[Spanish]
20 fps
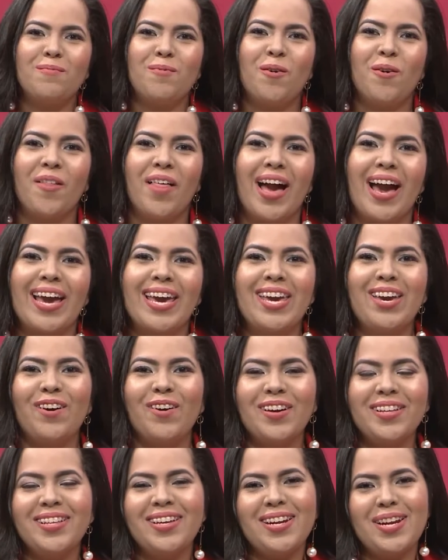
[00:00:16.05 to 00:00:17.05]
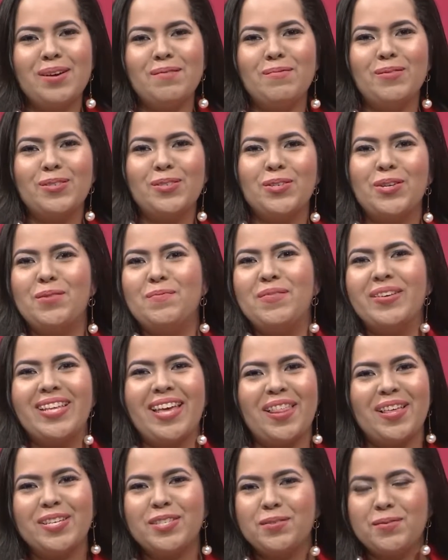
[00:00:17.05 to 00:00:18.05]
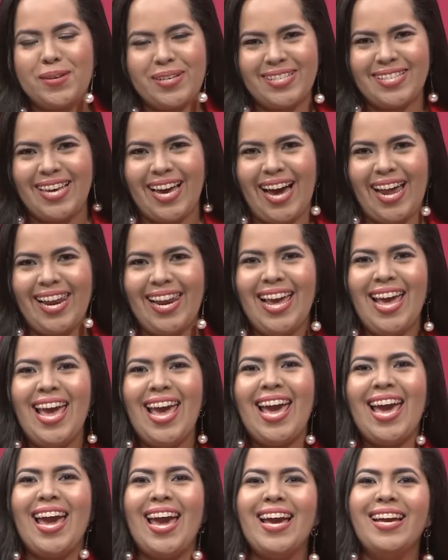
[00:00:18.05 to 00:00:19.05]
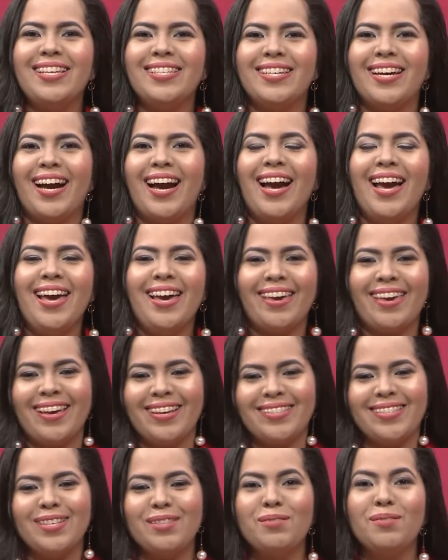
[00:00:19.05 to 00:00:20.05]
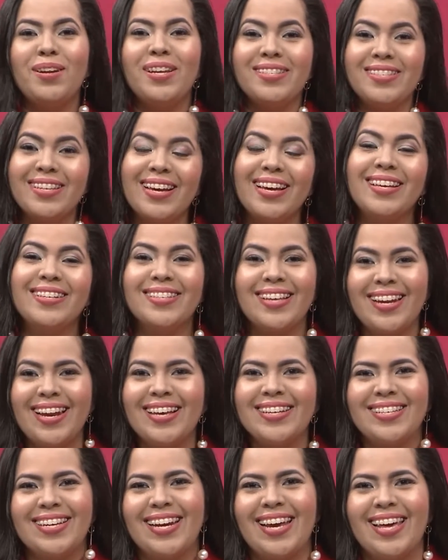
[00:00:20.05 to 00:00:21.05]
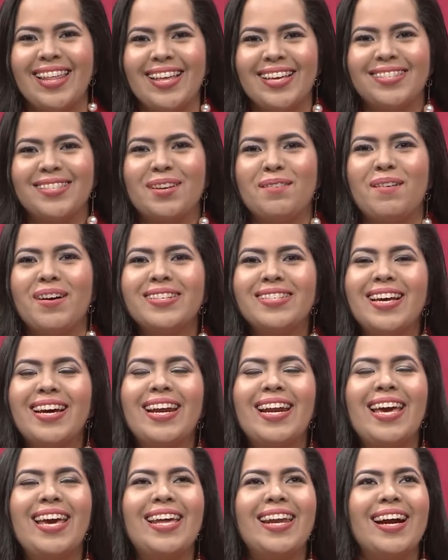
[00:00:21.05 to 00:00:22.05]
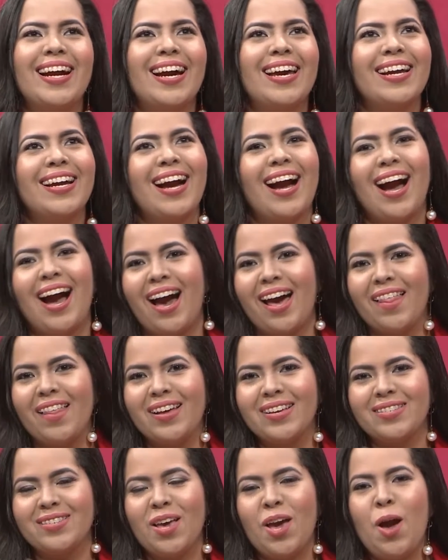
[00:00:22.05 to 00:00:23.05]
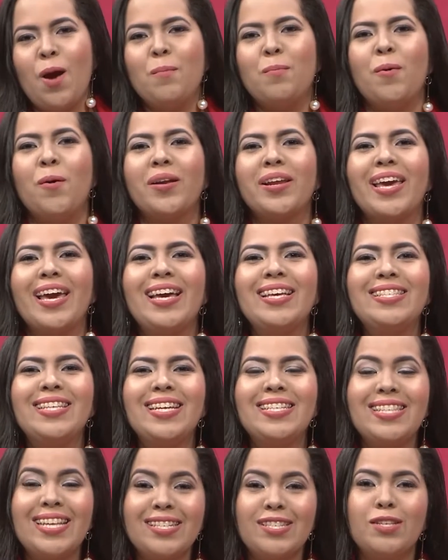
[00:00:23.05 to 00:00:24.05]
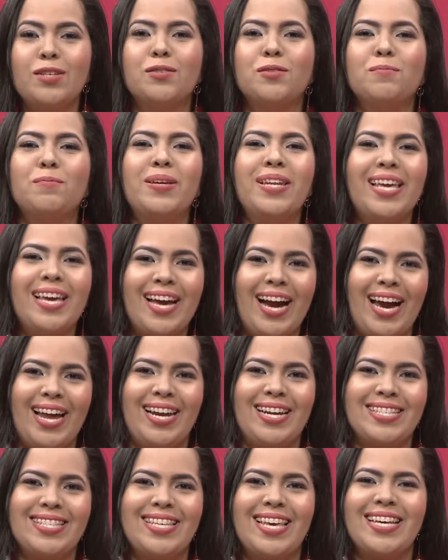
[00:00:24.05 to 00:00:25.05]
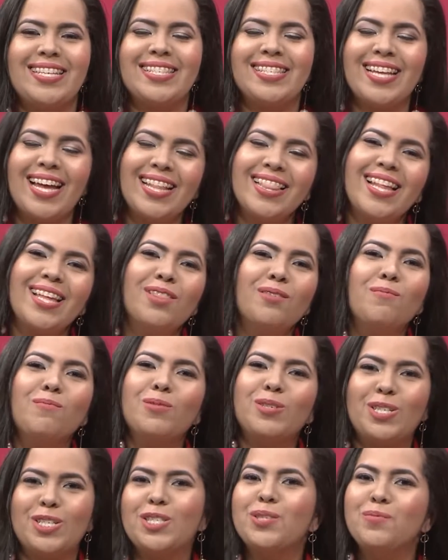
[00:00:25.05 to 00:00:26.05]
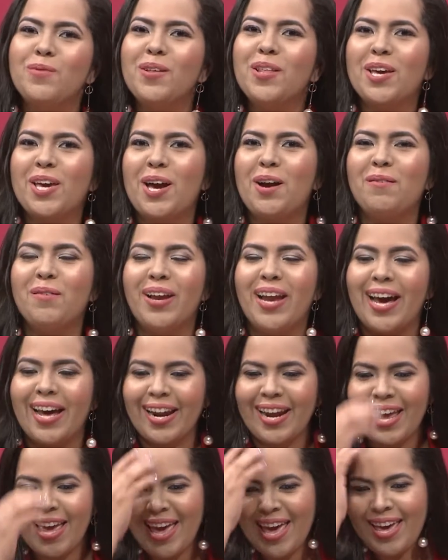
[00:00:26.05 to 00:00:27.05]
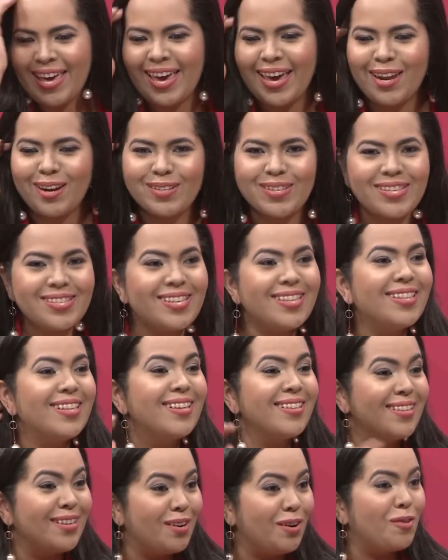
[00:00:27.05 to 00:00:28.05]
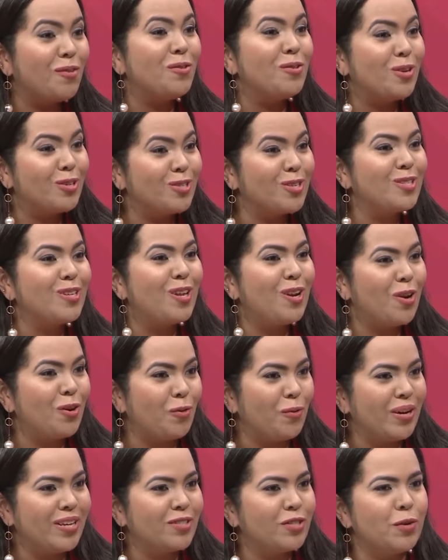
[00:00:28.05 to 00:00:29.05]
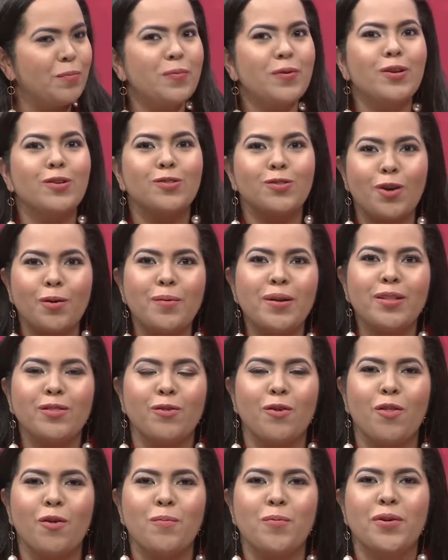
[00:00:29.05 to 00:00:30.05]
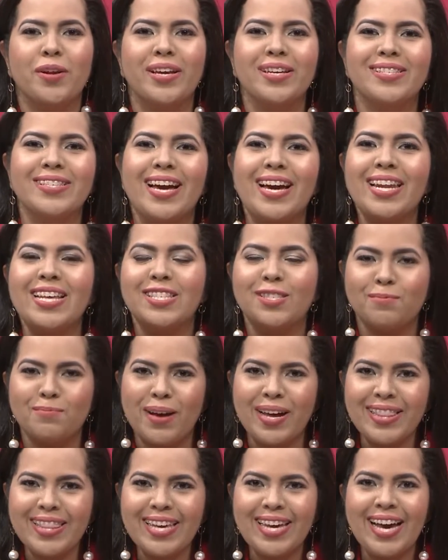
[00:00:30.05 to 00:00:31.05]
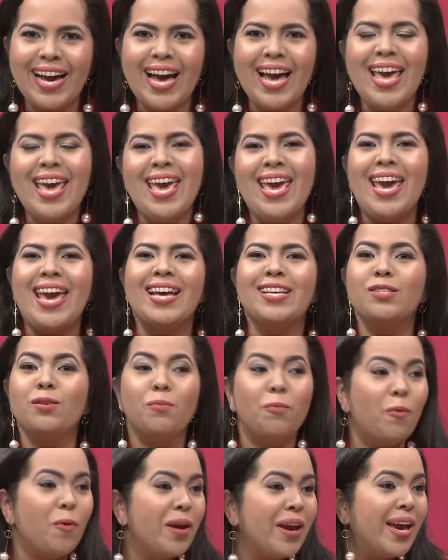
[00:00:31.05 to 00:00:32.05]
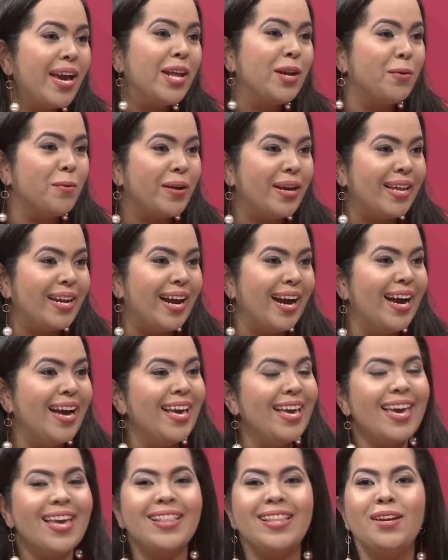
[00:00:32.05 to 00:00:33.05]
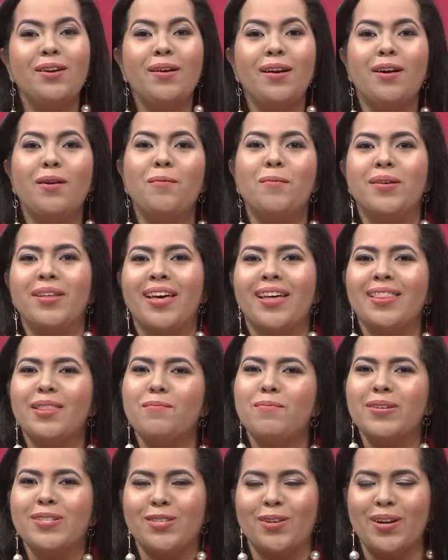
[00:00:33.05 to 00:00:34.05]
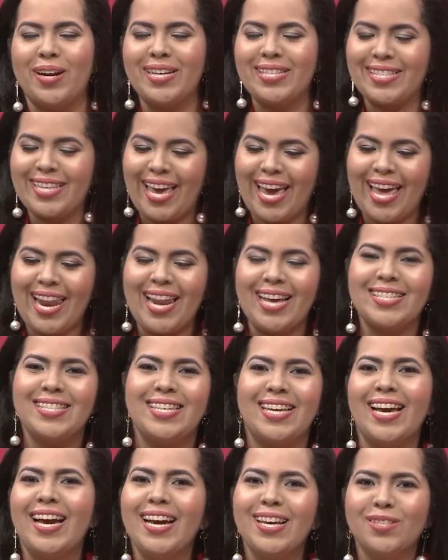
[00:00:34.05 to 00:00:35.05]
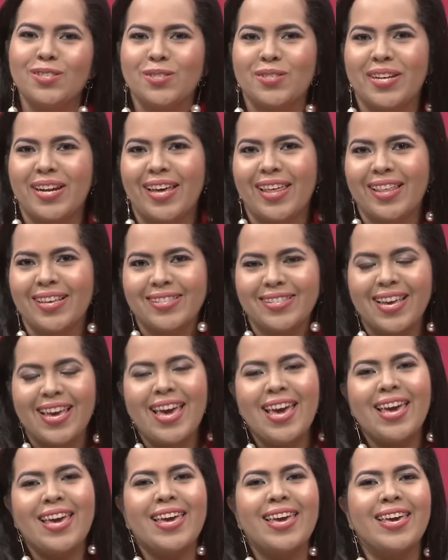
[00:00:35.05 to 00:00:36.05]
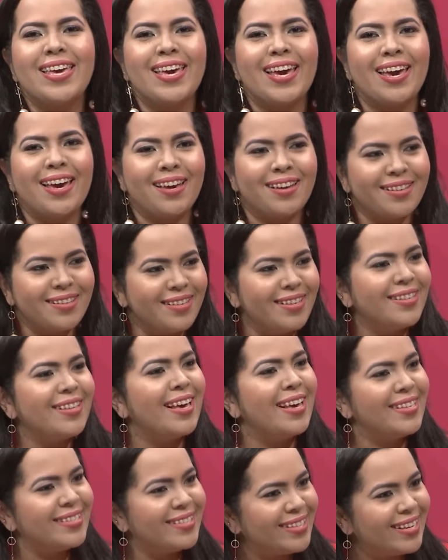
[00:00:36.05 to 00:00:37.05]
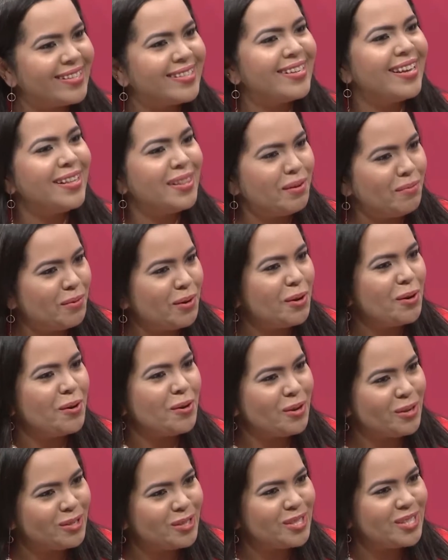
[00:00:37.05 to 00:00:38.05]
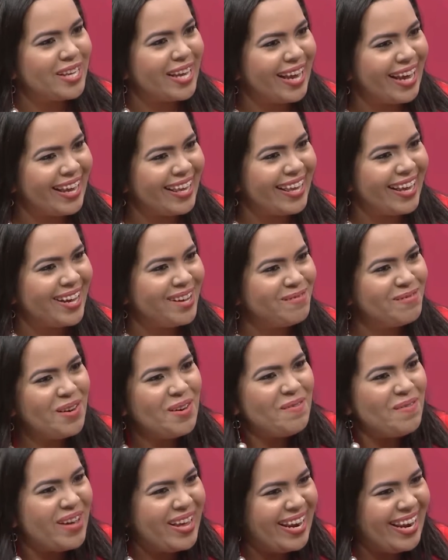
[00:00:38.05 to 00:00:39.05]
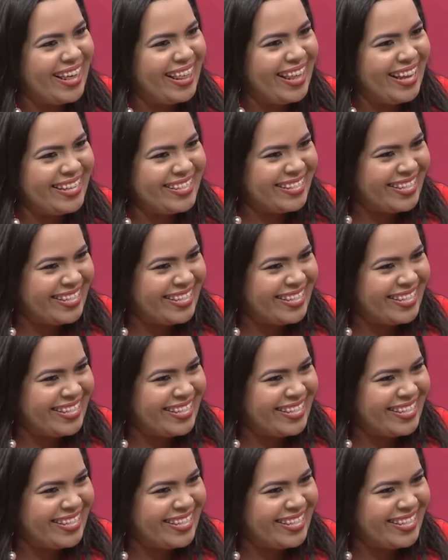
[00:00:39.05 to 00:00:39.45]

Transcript: Moda y hoy tenemos una invitada especial, ella que si tú la sigues en las redes te vas a reír a carcajadas porque es de estas dominicanas que están dando muchísimo de qué hablar, que nos hacen sentir orgullosos de lo nuestro, pero sobre todo porque es carismática, es muy genuina y tiene una comunidad de personas que la siguen en sus redes y que eh, se sienten muy orgullosos de ella. Bienvenida a